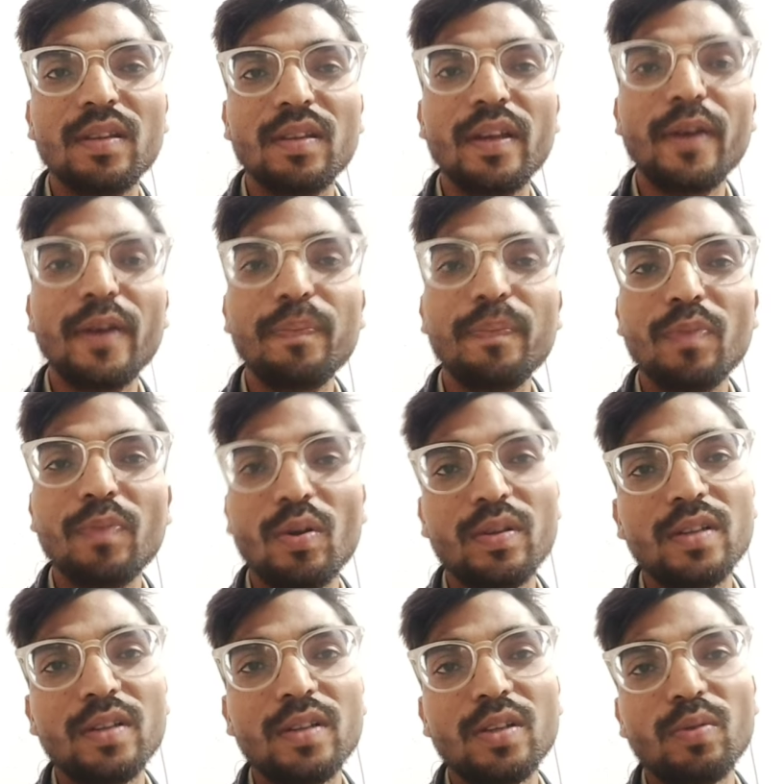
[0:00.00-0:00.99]
हैं और इधर
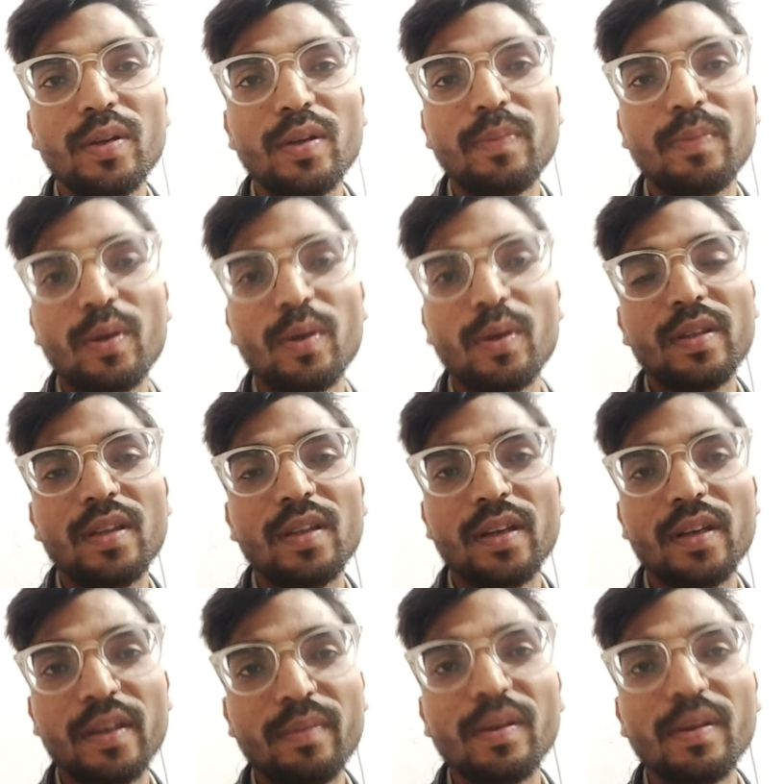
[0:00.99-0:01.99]
जनवरी फरवरी तक ये
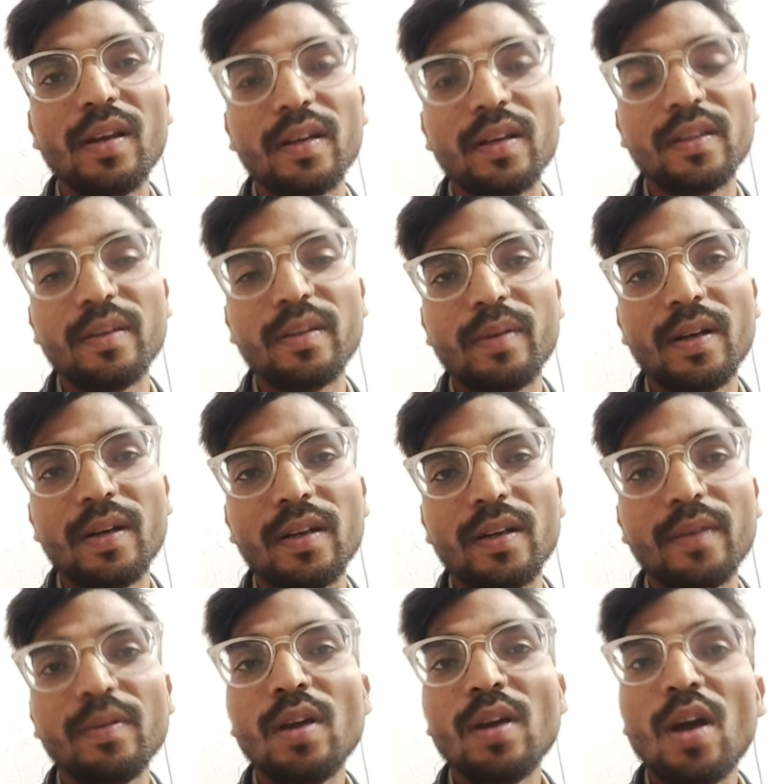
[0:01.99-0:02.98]
भी लगती है वरायटी
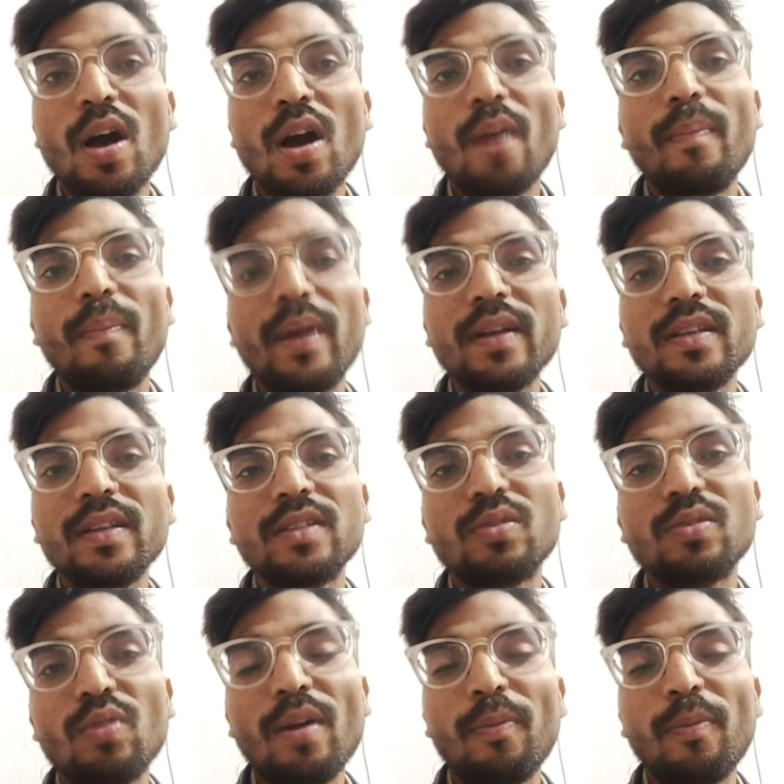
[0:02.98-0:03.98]
बट इसको
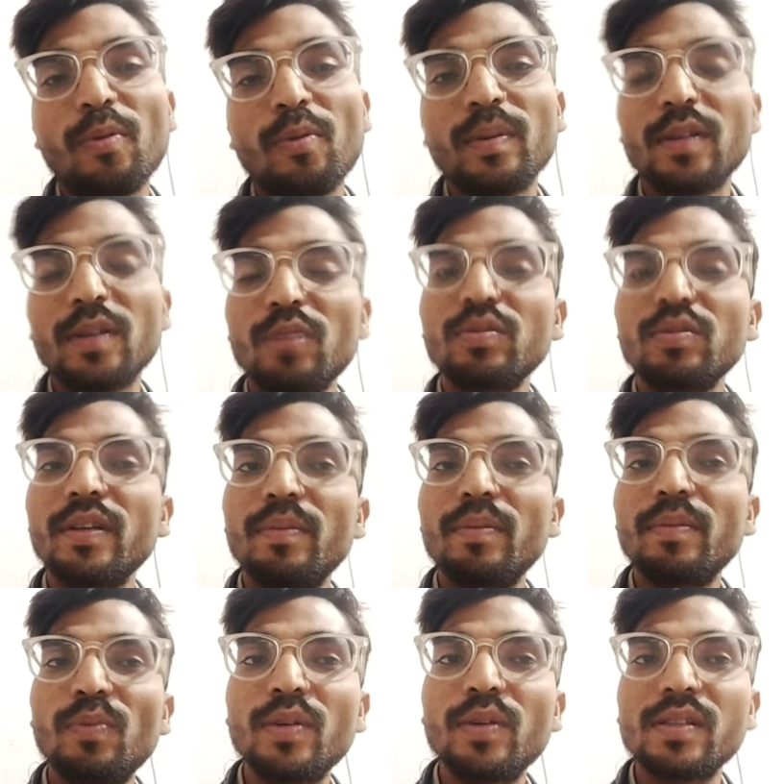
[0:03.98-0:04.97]
आपको बता दूं ये भी
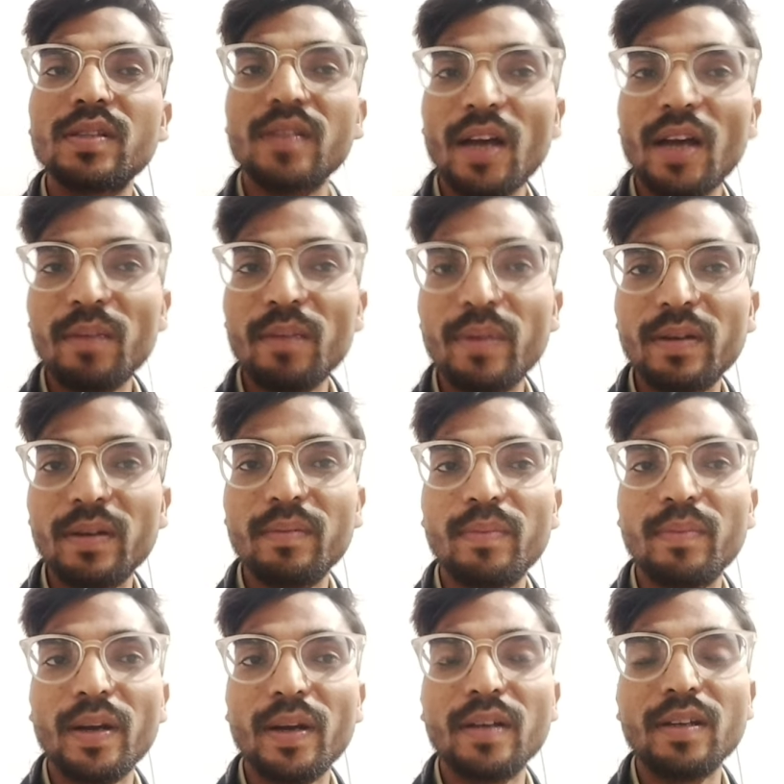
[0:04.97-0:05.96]
पूरे साल
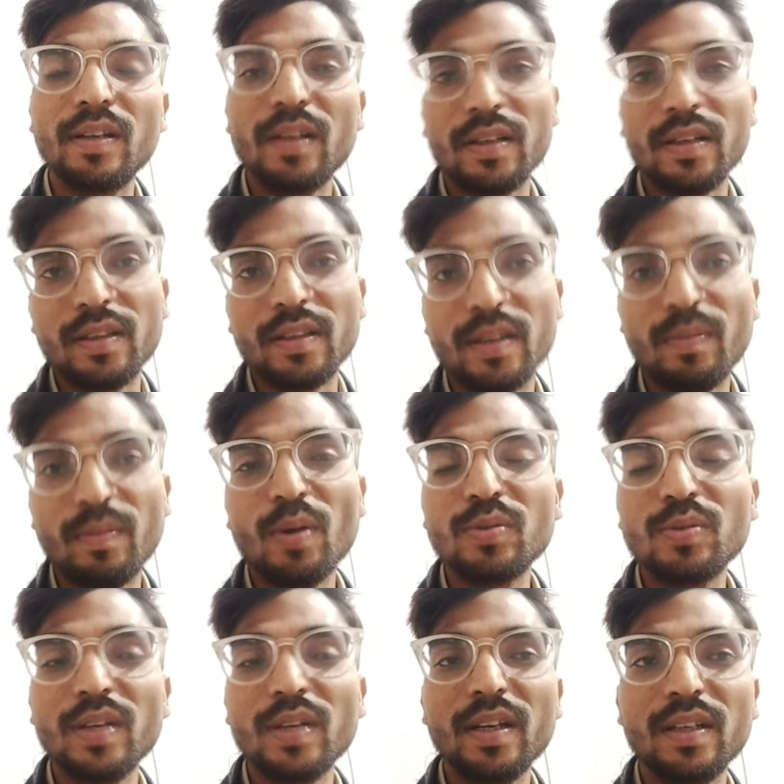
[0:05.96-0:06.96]
वरायटी लगती है बहुत
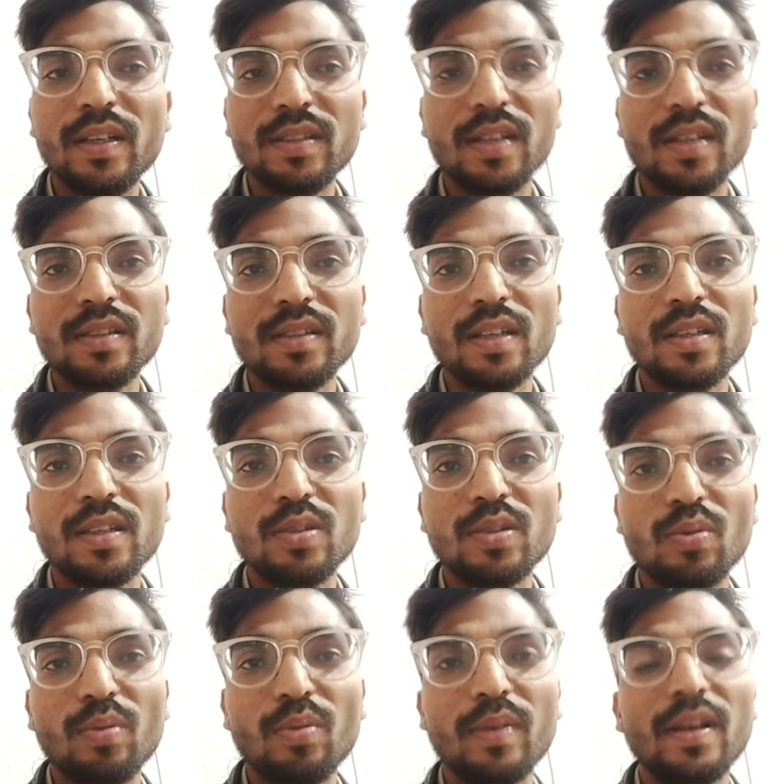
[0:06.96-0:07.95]
सारे किसान साथी इसको
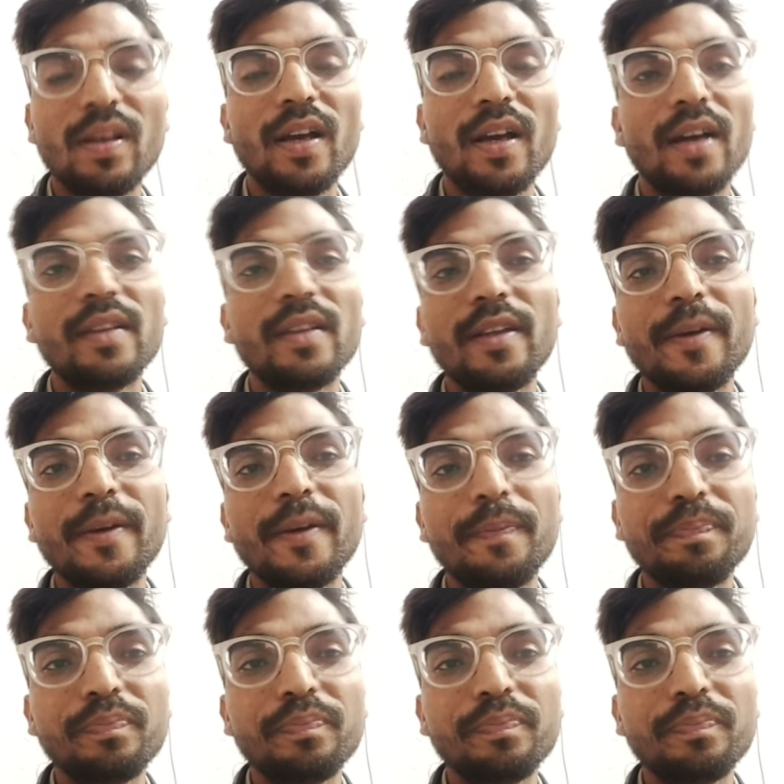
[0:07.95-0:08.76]
भी लगाते हैं